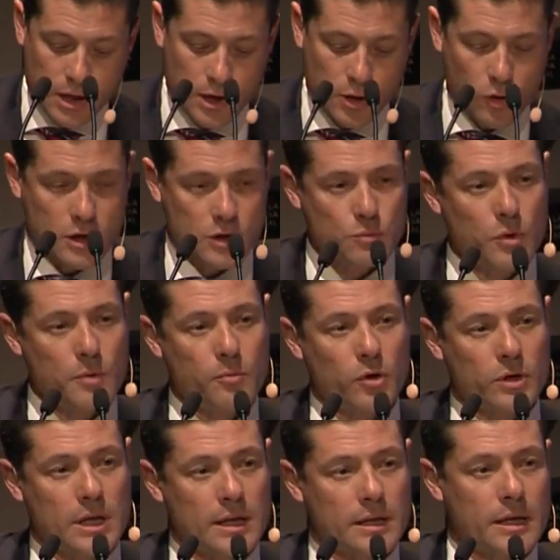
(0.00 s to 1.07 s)
Lo que es muy
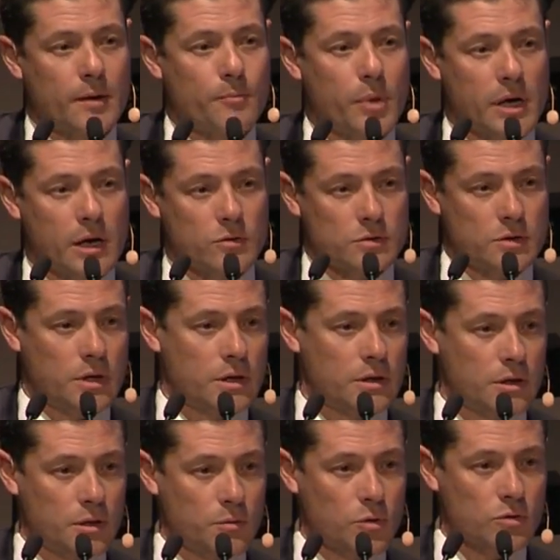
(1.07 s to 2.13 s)
importante para los
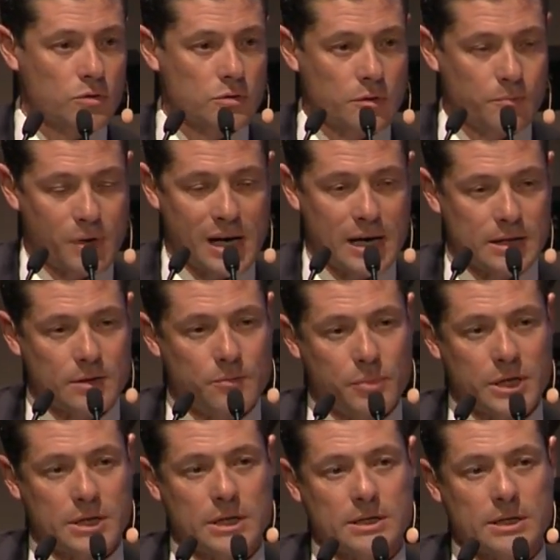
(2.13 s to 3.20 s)
directivos y para las
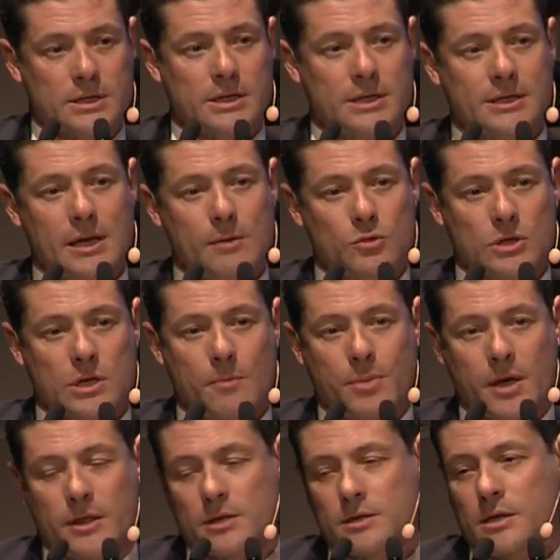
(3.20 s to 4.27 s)
empresas es que seamos
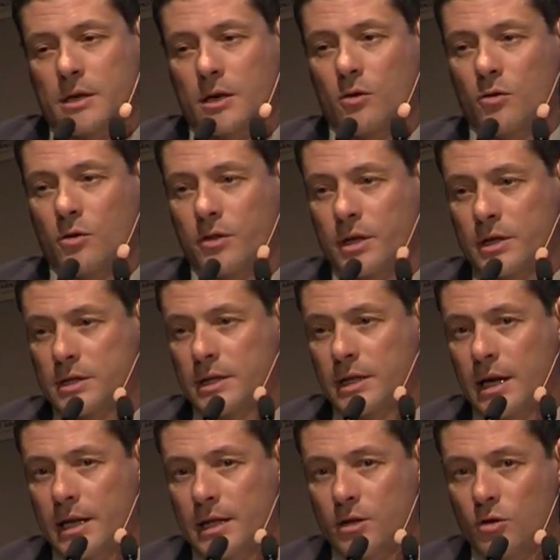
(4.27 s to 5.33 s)
capaces de reconocer ese
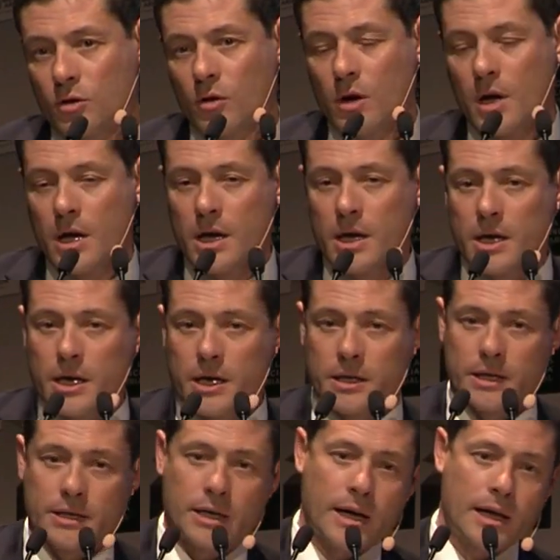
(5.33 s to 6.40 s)
talento y
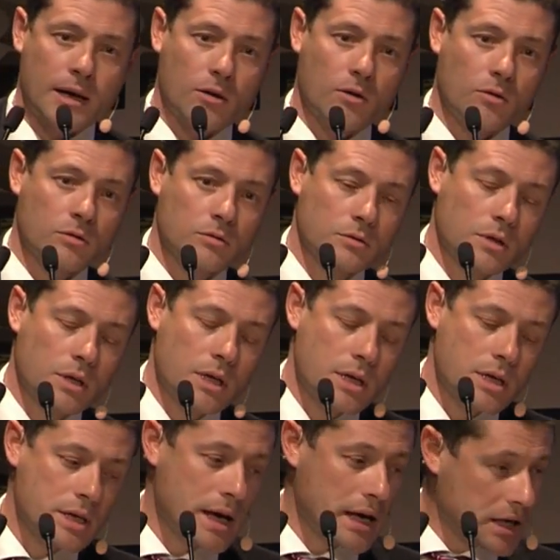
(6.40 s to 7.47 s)
de traerlo.
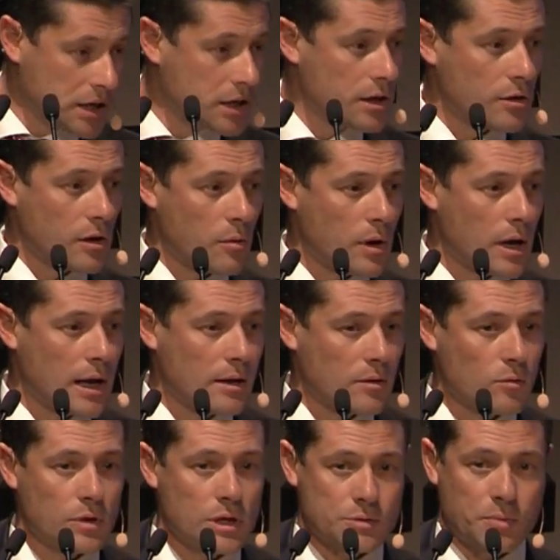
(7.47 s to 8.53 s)
Y aquí quiero
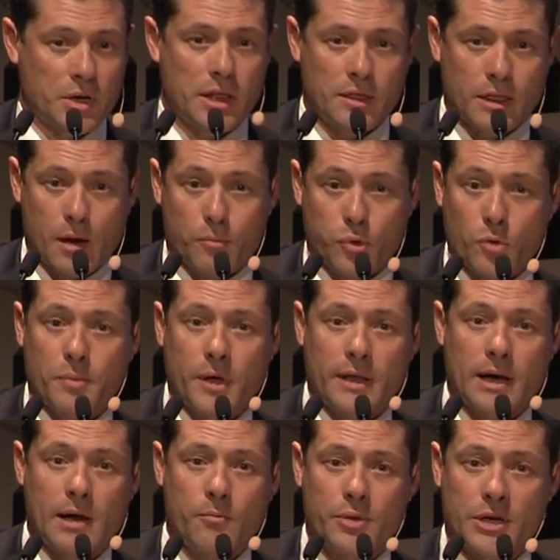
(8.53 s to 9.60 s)
hablar una experiencia propia
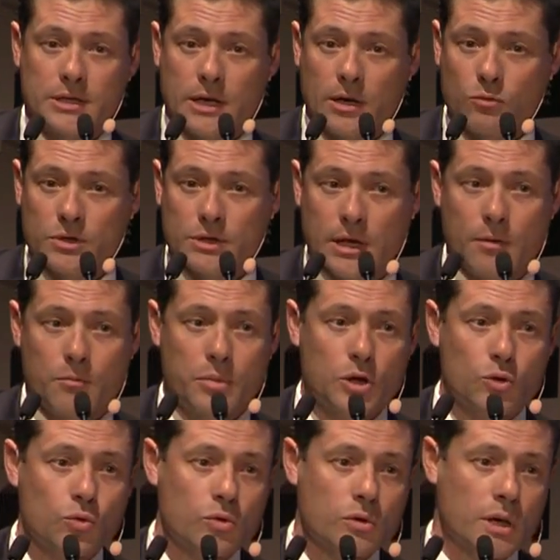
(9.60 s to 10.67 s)
de la empresa nuestra en
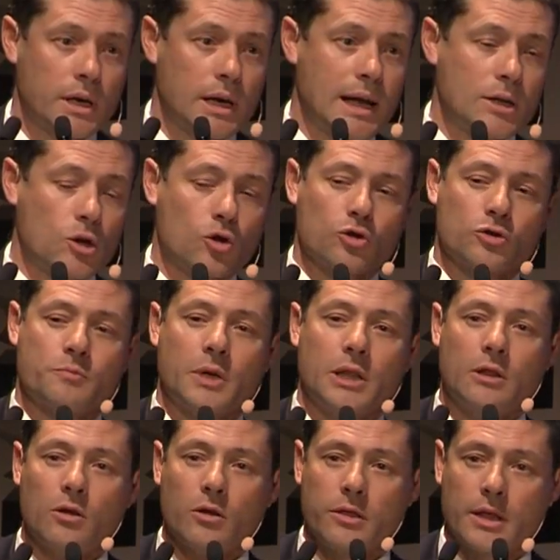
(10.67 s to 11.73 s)
Bitur en el año
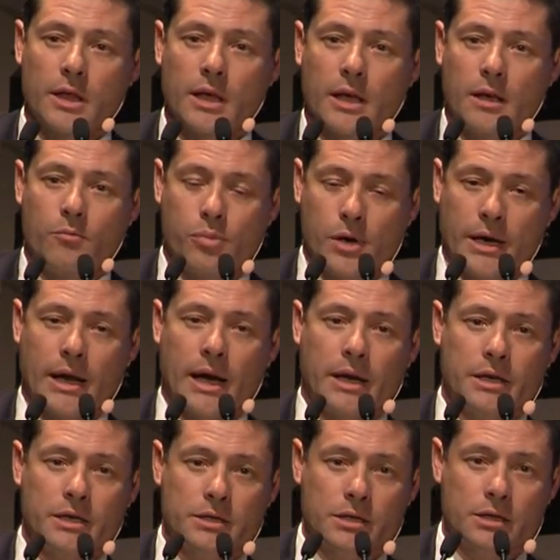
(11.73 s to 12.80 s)
2012, en plena
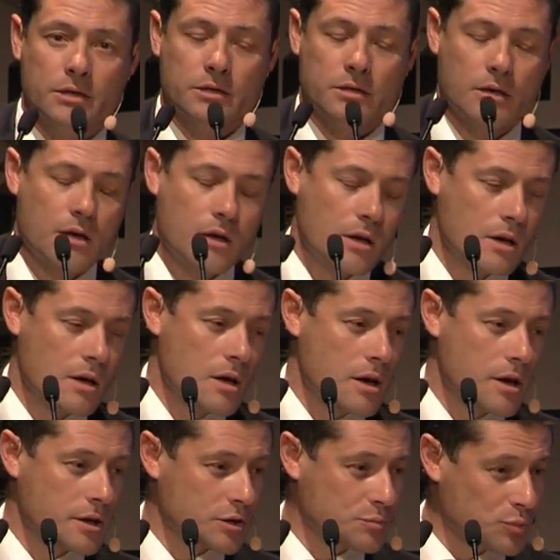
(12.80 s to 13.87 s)
crisis
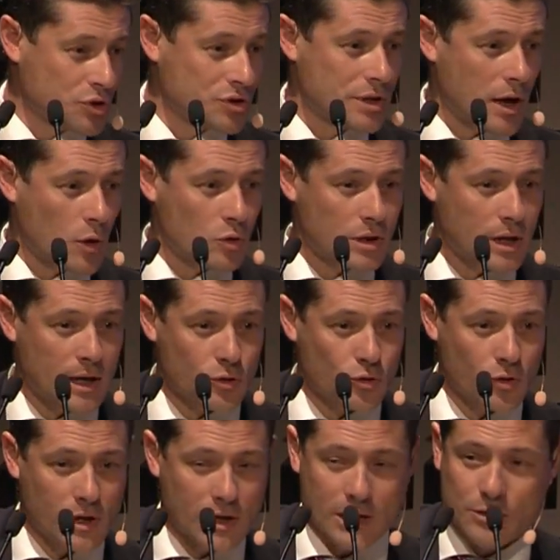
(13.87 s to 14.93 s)
y después de agotar
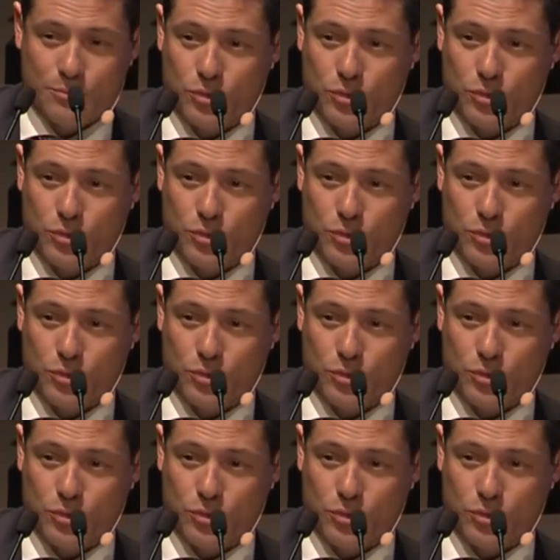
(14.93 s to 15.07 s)
todas las